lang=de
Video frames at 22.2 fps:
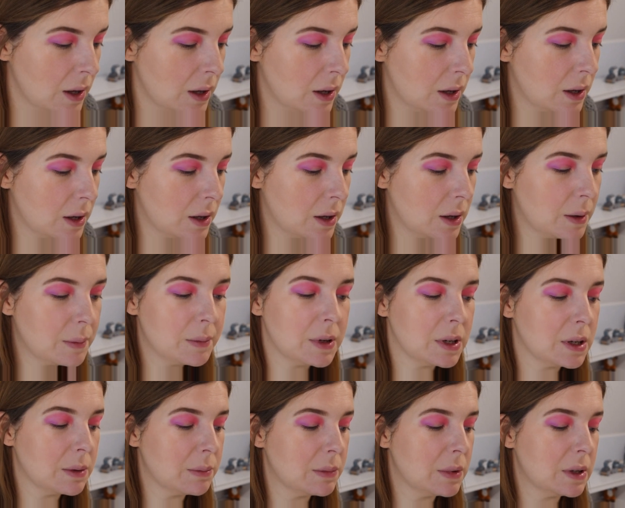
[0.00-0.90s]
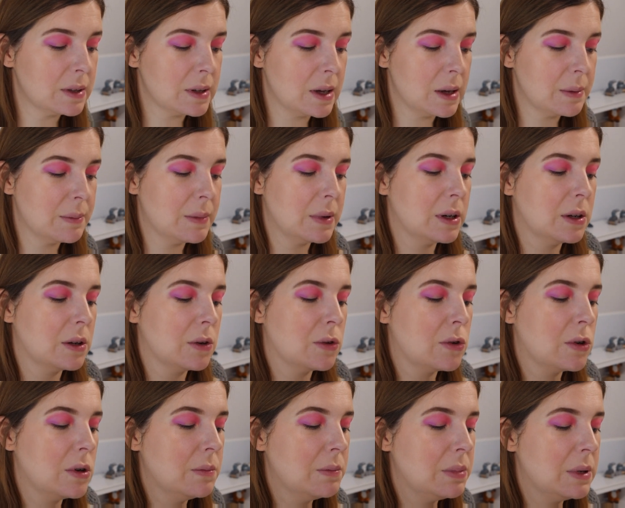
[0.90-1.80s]
Ähm, ich nehme jetzt einmal einen
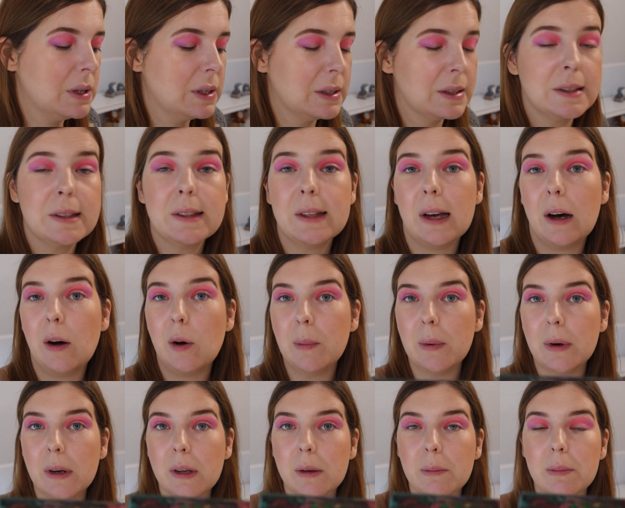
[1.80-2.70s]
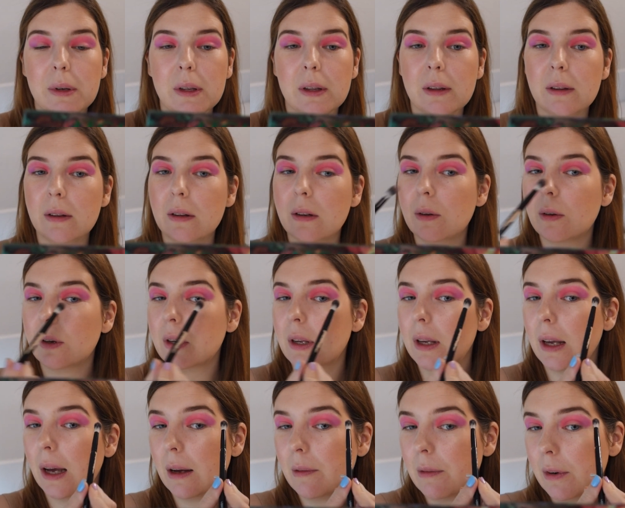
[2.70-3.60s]
komplett sauberen Pinsel und
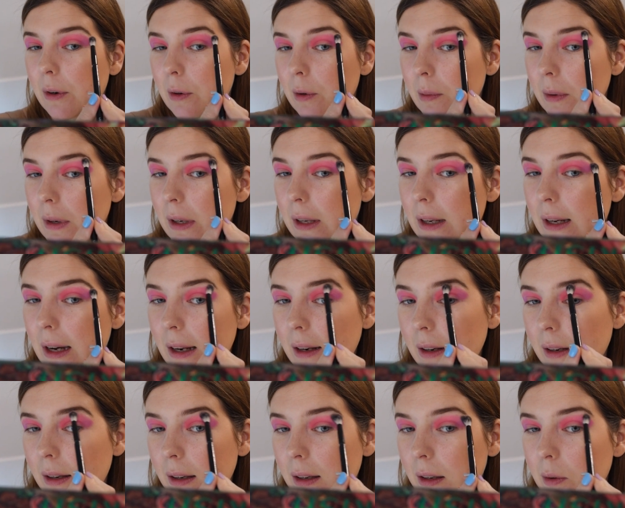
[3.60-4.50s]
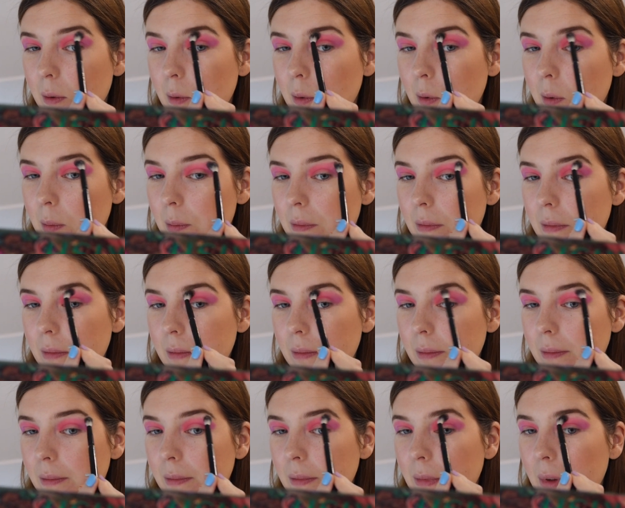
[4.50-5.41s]
gehe einmal nur über die Kanten hier
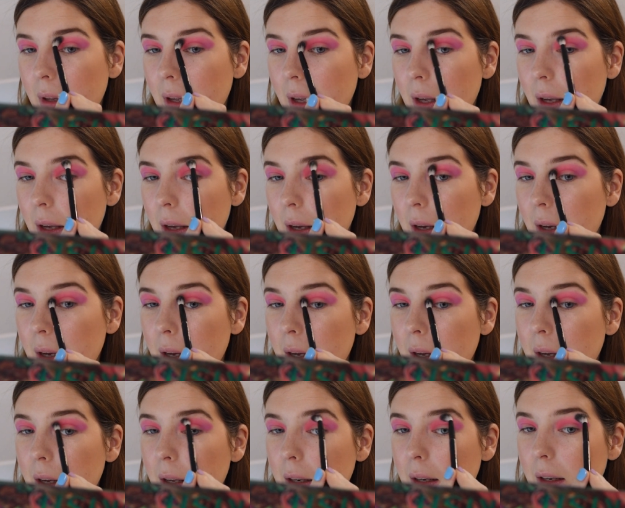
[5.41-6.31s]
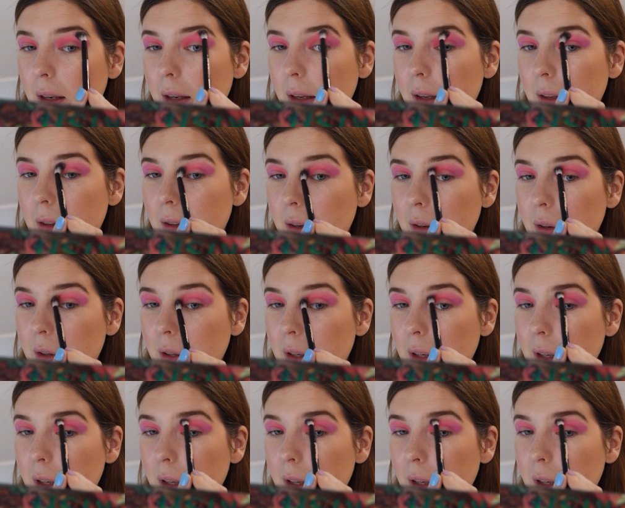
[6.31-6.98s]
oben. Dass auch